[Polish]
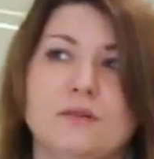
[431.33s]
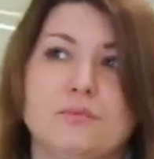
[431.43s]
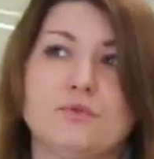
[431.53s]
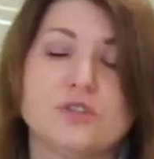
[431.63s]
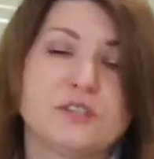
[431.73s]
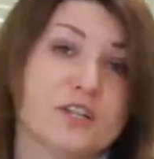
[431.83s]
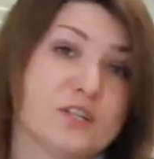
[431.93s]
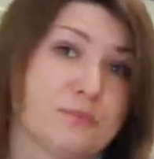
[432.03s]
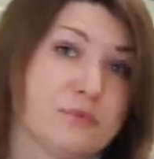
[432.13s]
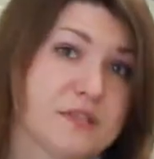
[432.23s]
Później także
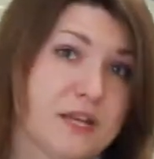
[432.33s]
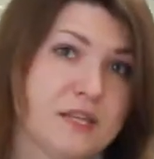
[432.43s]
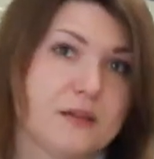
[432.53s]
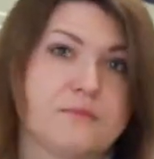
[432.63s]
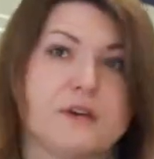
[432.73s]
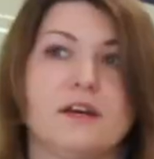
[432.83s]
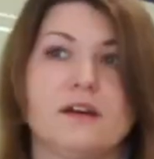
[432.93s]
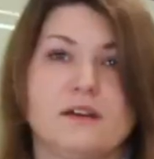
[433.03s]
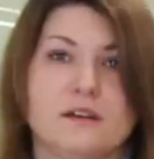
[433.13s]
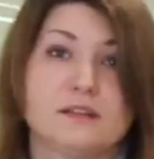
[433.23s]
z Poznaniem,
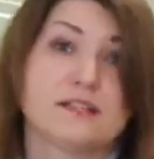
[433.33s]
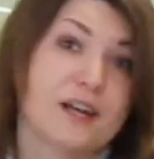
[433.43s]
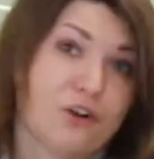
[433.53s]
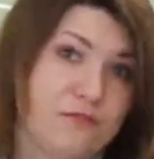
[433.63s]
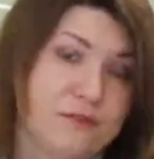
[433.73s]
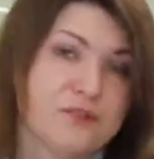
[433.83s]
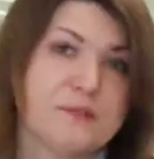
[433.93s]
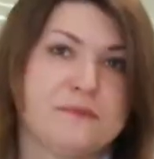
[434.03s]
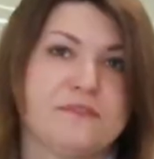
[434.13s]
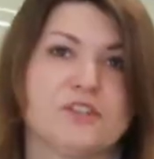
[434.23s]
z Krakowem przez
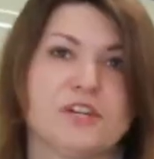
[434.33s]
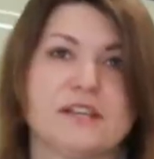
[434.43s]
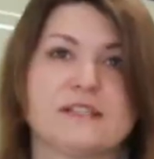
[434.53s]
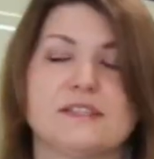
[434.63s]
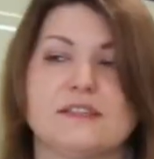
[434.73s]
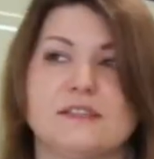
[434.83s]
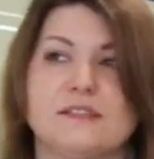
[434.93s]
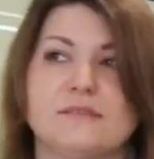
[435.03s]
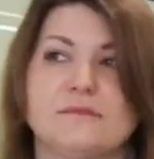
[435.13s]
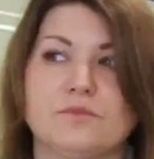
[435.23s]
pewien czas,
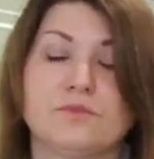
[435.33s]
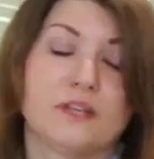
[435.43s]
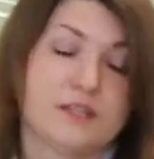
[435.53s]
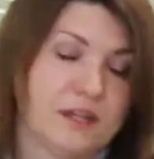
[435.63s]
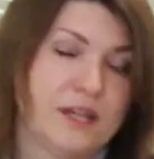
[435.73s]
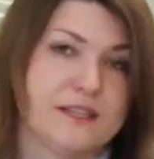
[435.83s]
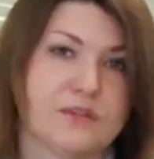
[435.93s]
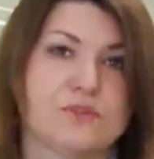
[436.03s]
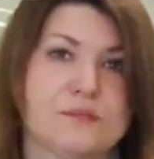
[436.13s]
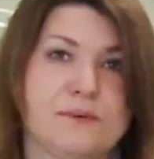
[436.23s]
tutaj te lata,
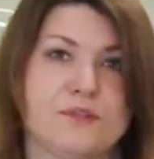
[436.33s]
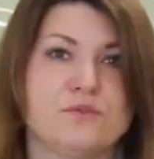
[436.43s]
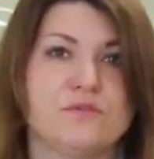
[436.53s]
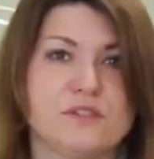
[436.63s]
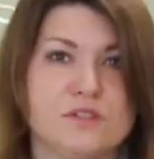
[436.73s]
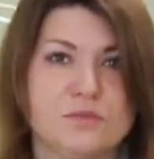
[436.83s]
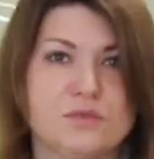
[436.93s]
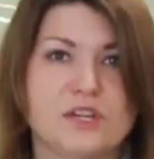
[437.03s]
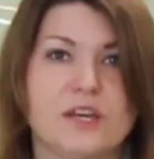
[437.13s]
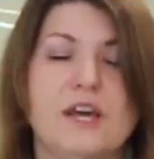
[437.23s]
które spędził w
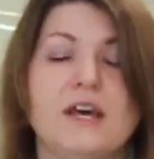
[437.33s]
instytucie,